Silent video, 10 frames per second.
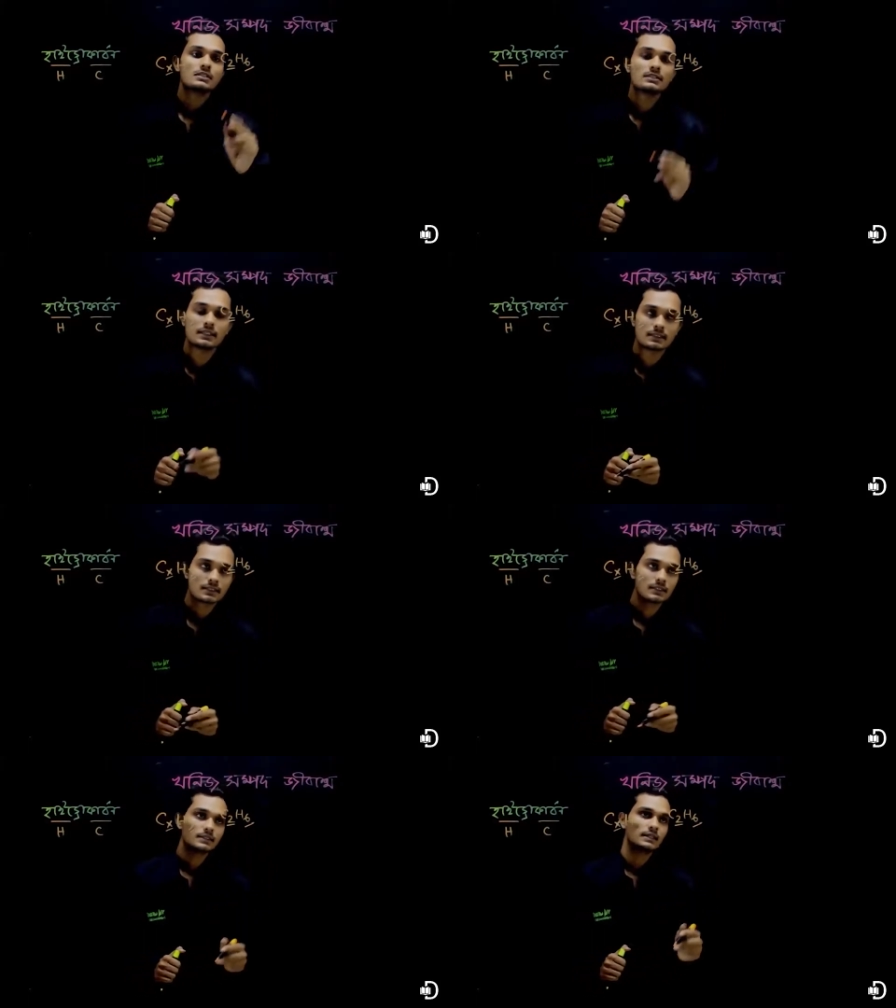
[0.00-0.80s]
সিক্স
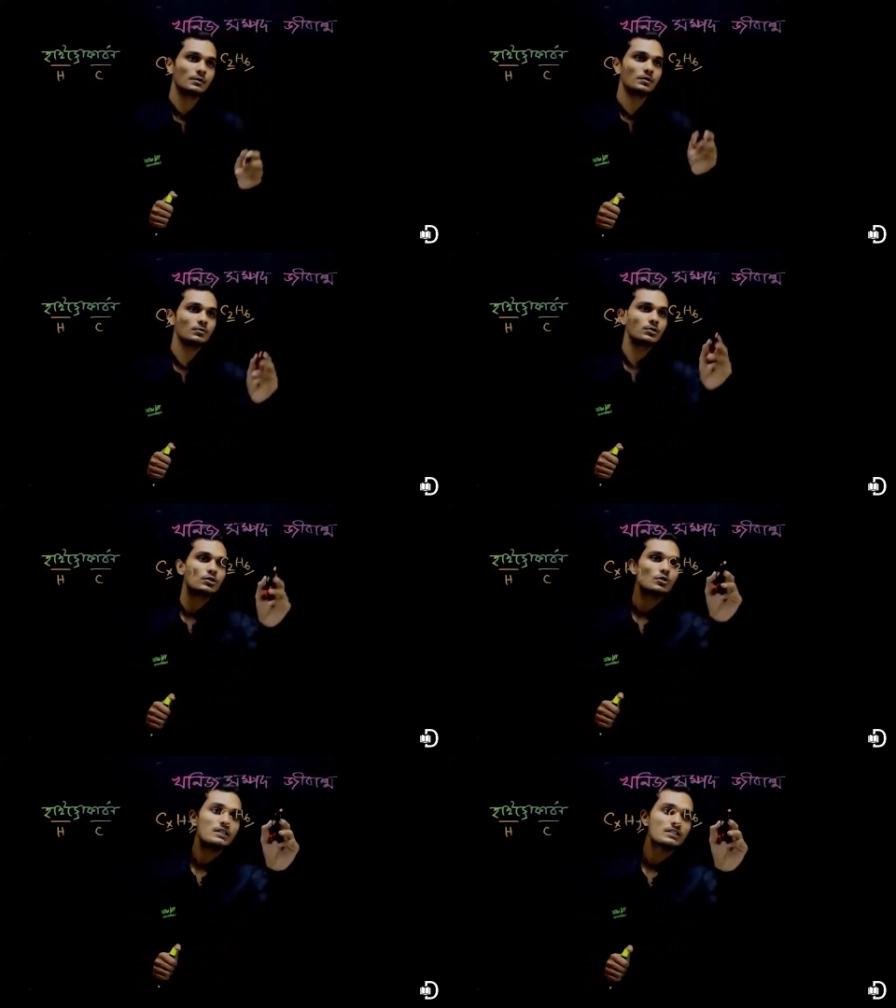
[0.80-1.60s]
তারপরে মনে
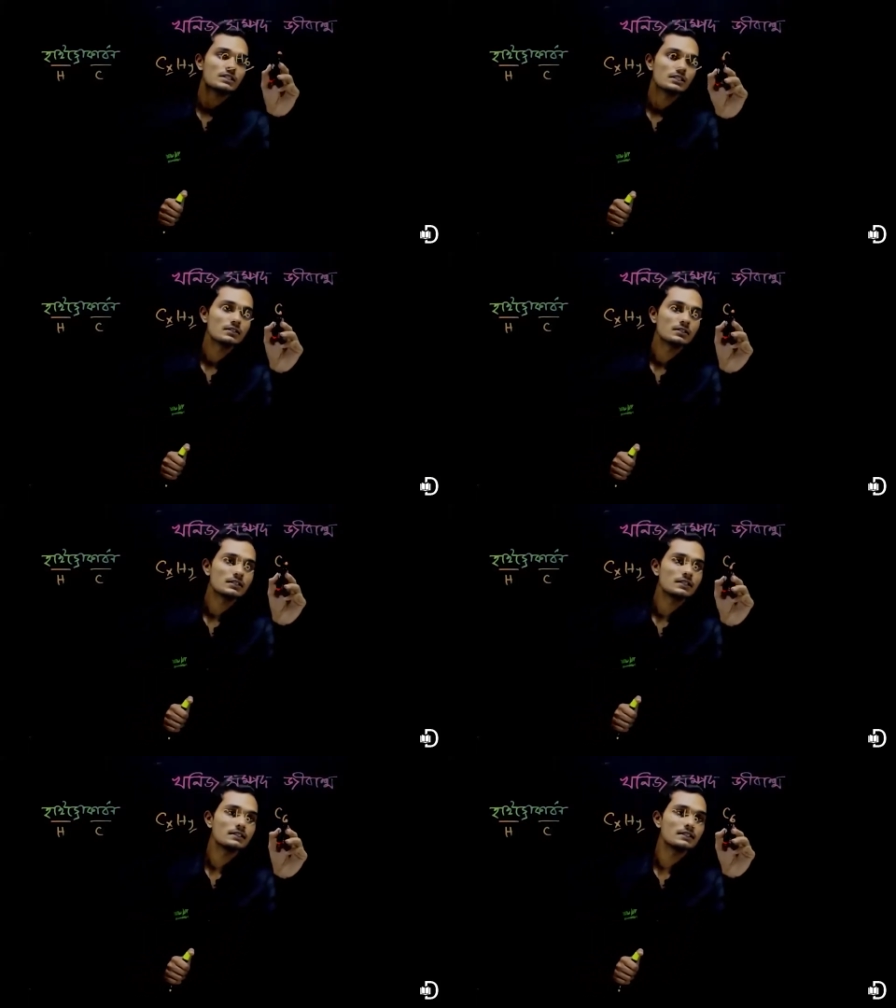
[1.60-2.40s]
করো বেঞ্জিন
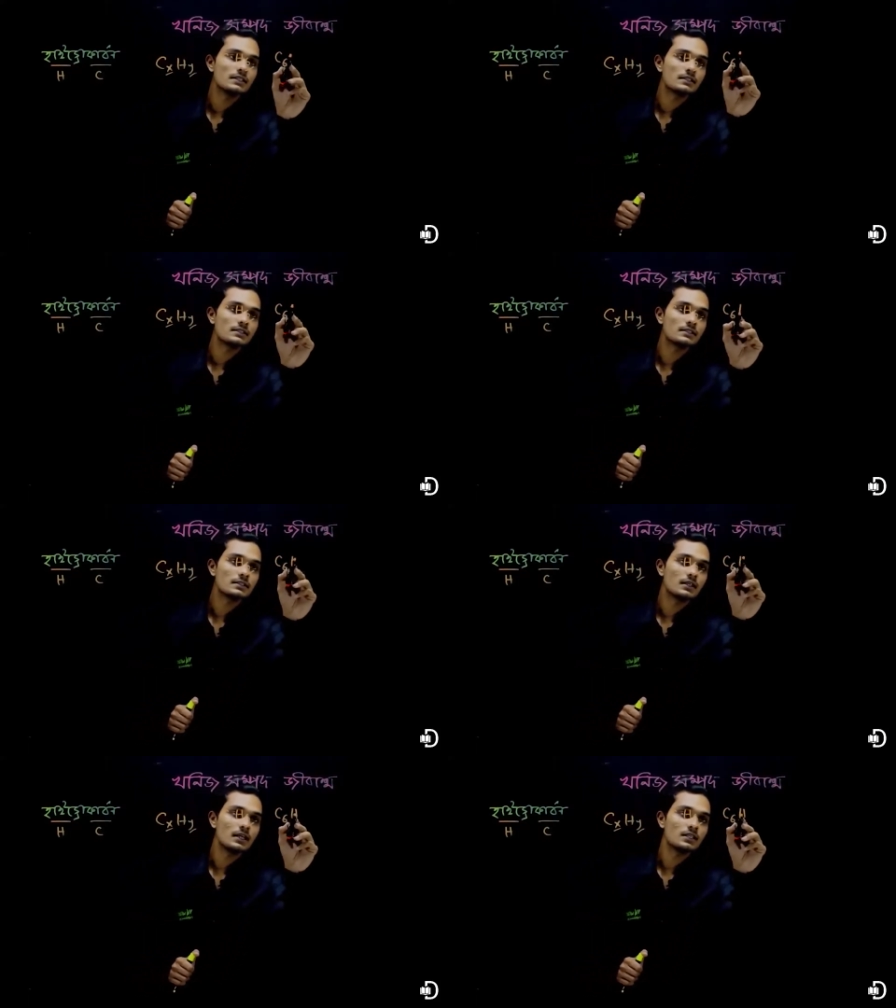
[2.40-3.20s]
সি সিক্স
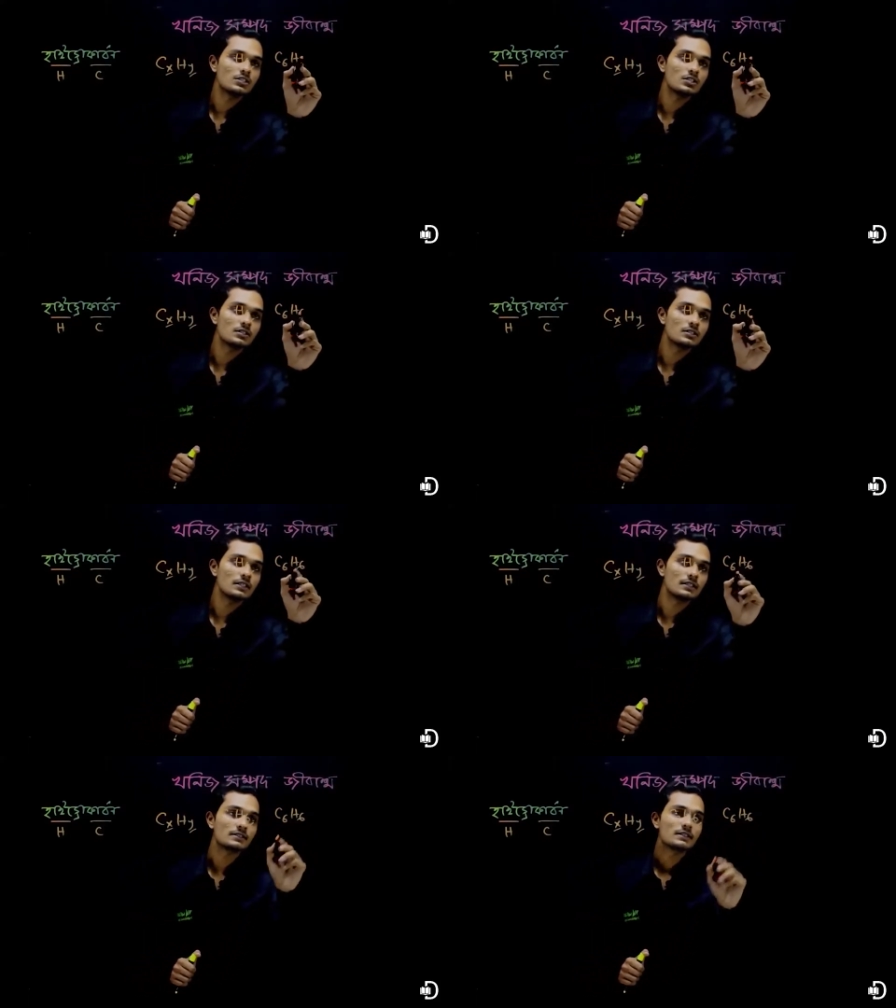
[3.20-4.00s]
এইচ
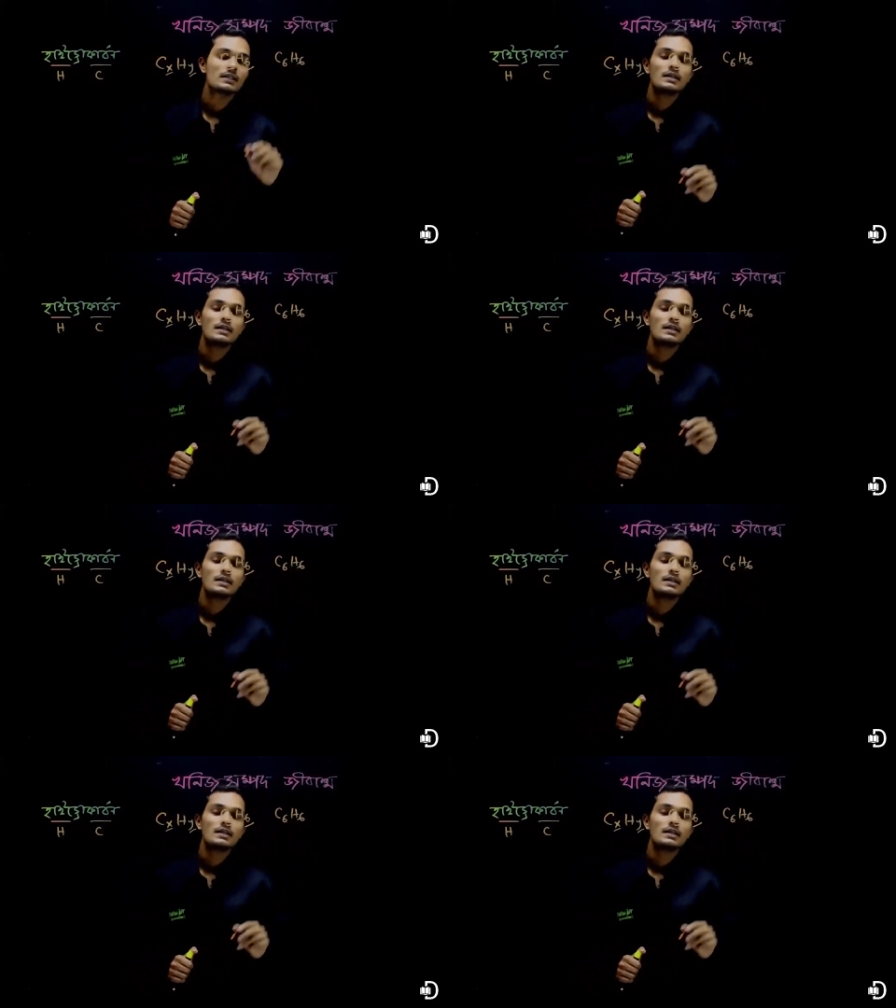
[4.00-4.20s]
সিক্স